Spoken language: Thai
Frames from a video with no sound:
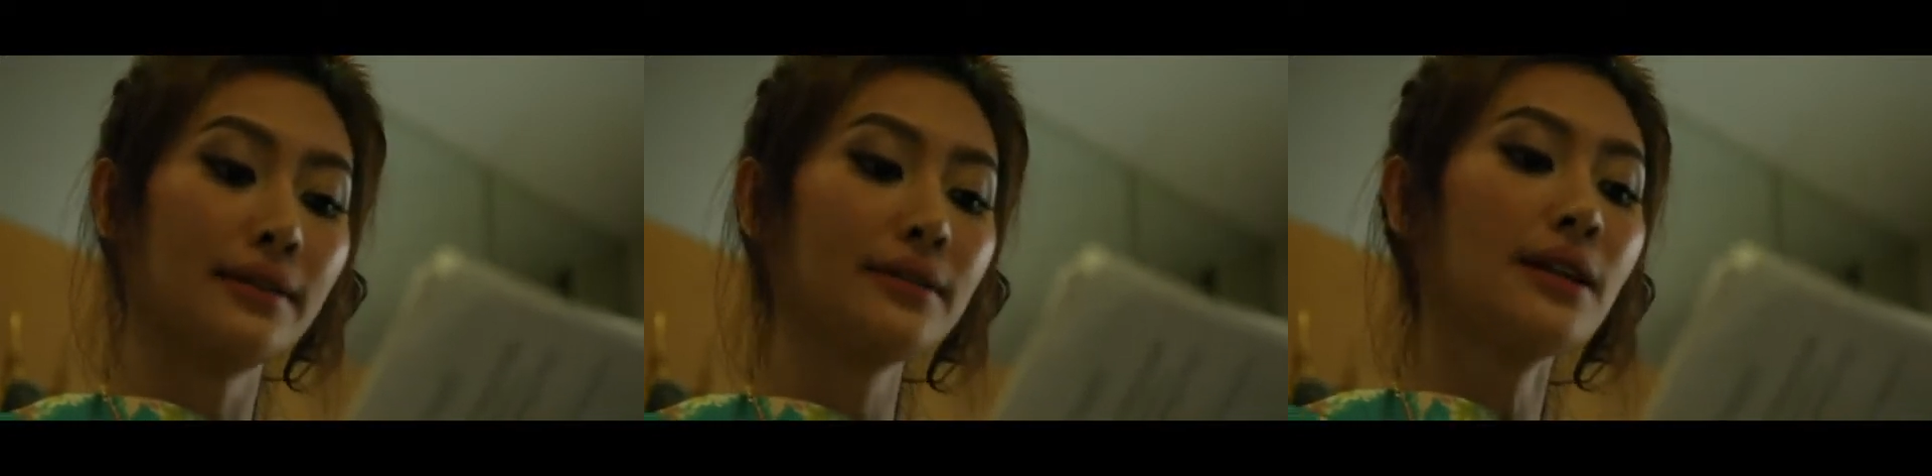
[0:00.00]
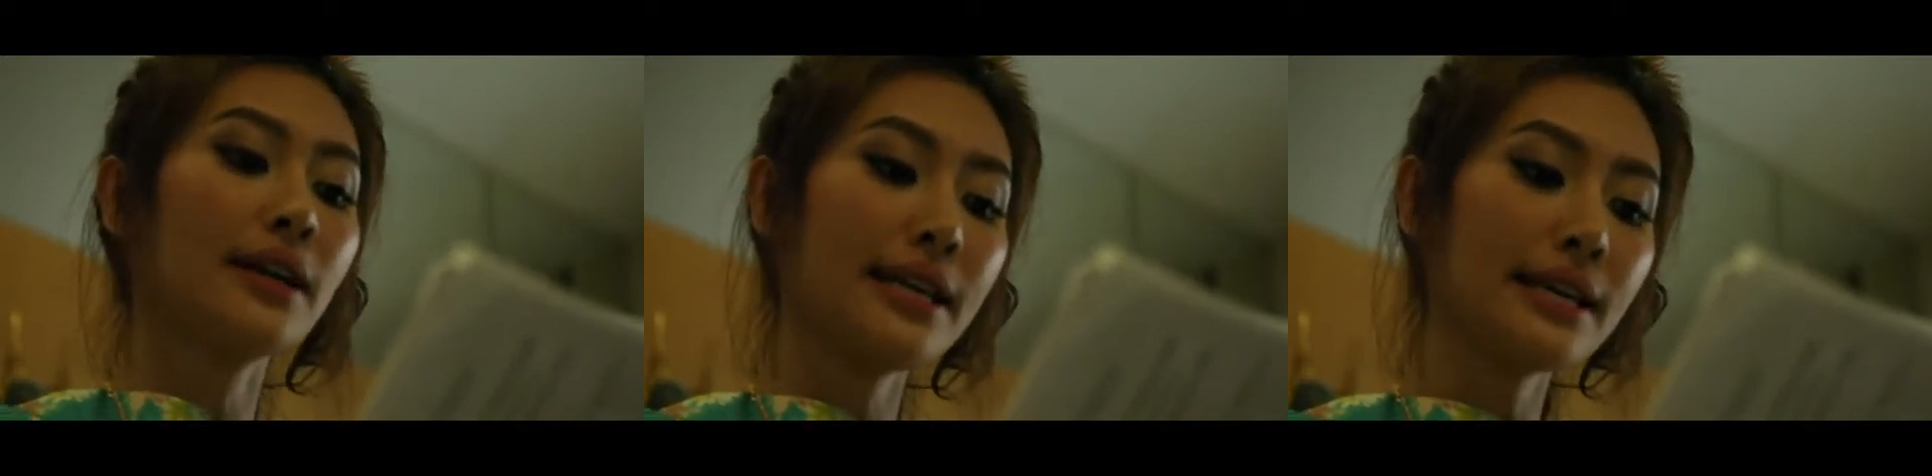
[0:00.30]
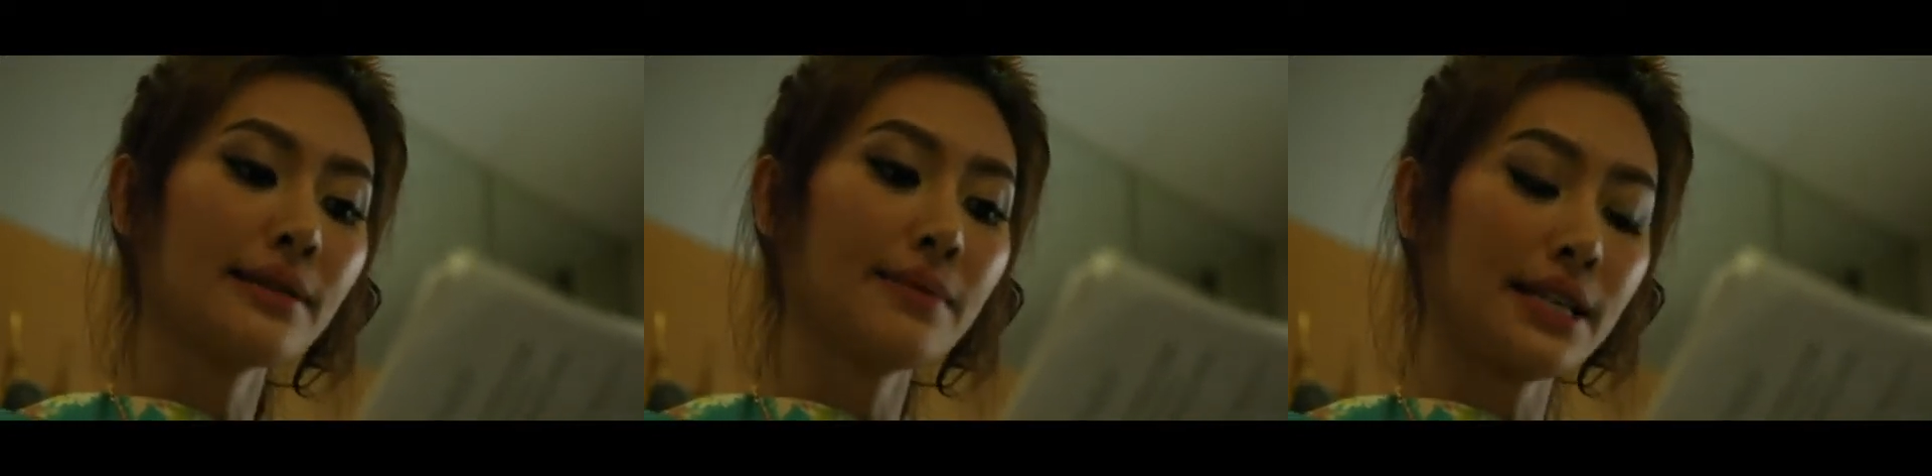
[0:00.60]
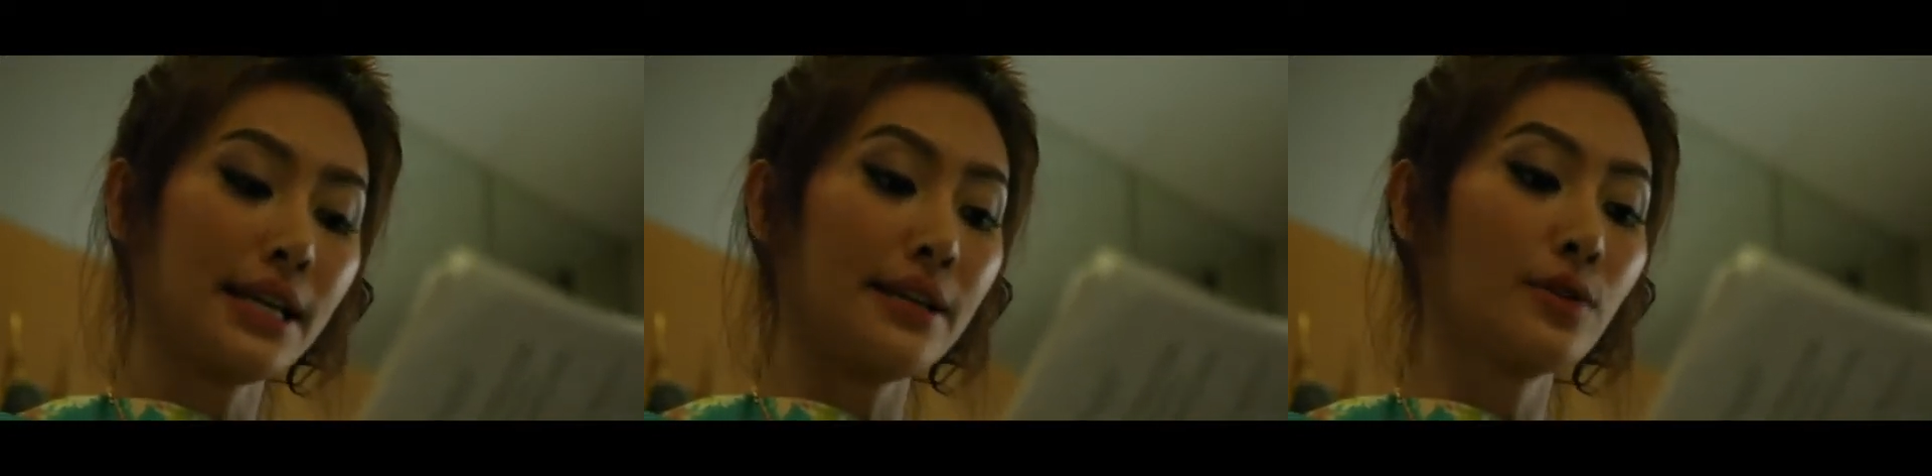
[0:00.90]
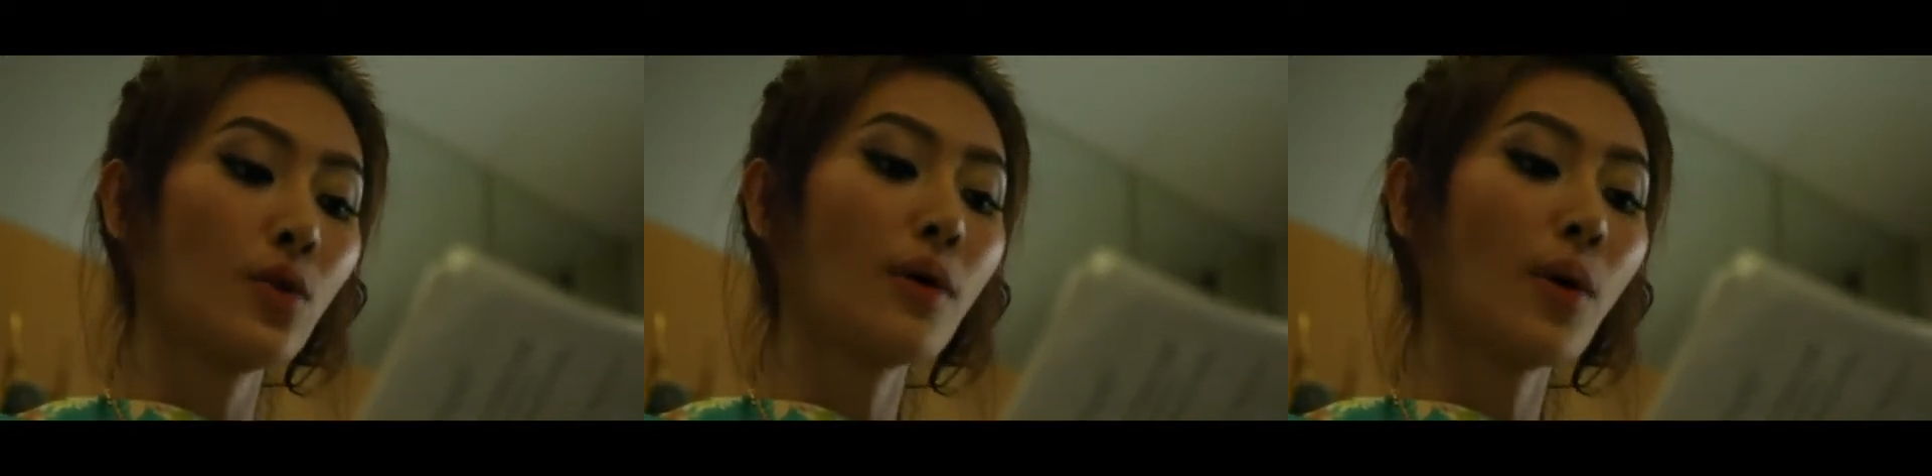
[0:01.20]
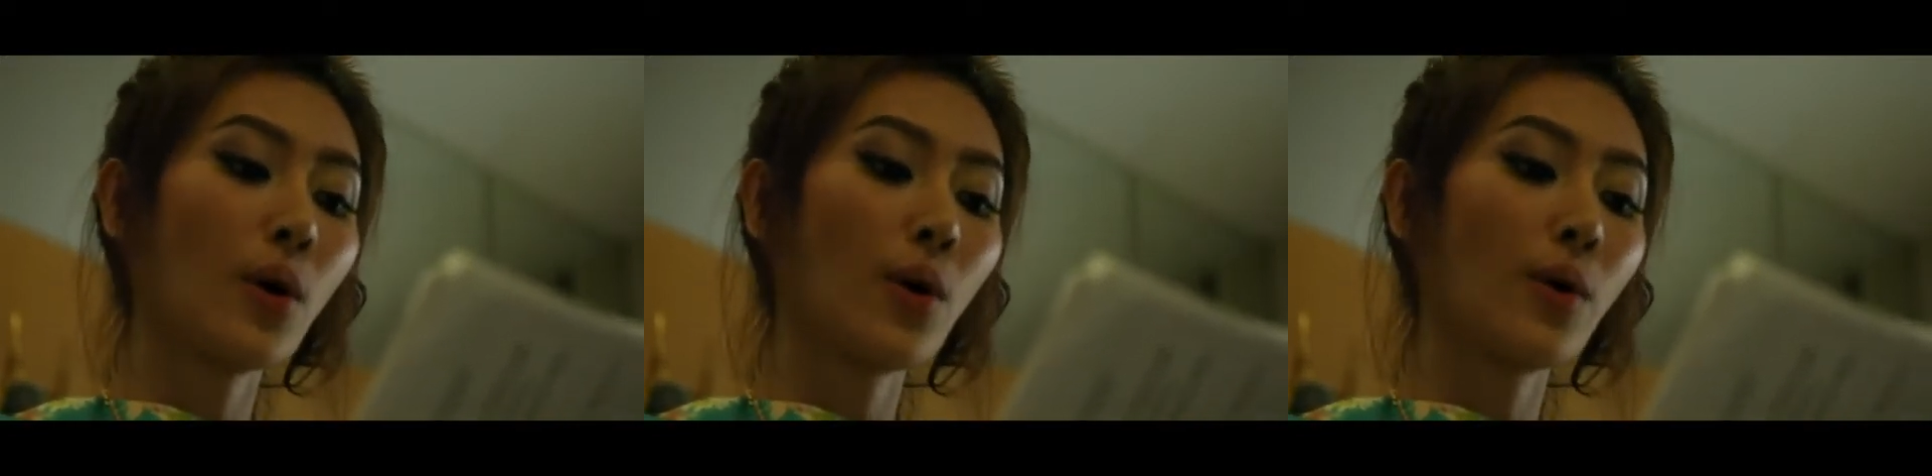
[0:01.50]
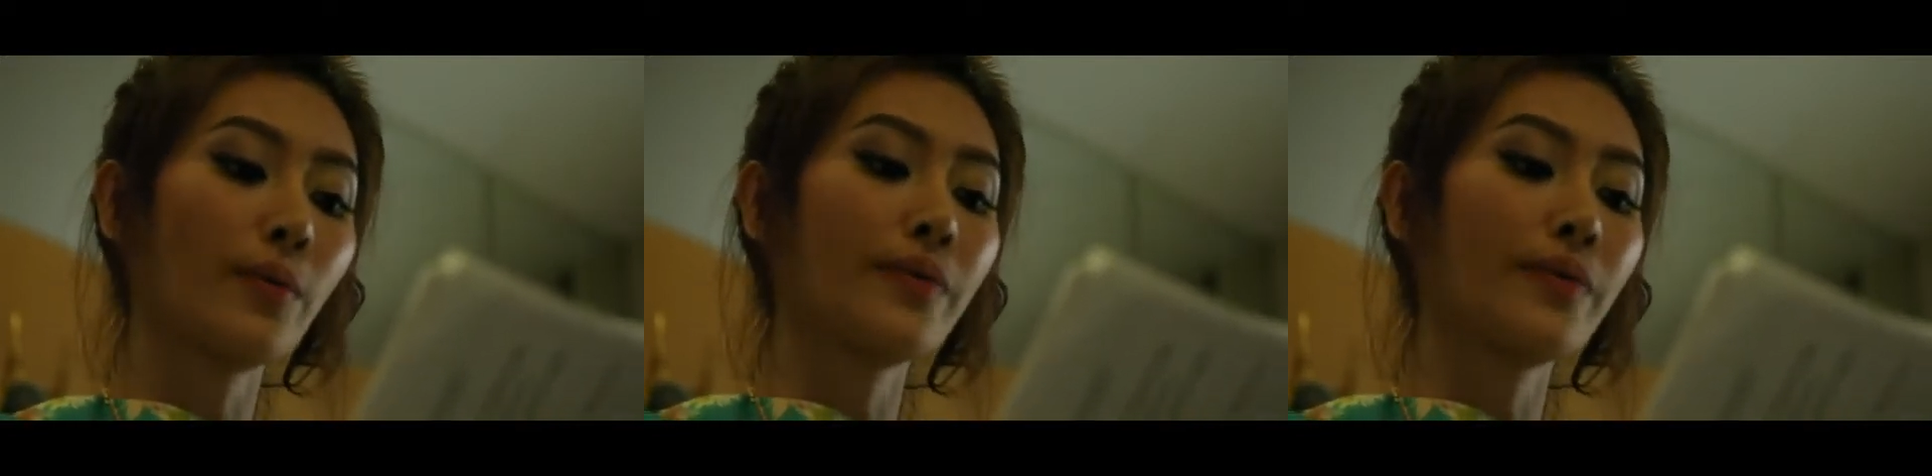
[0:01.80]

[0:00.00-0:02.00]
ง 24 ชั่วโมง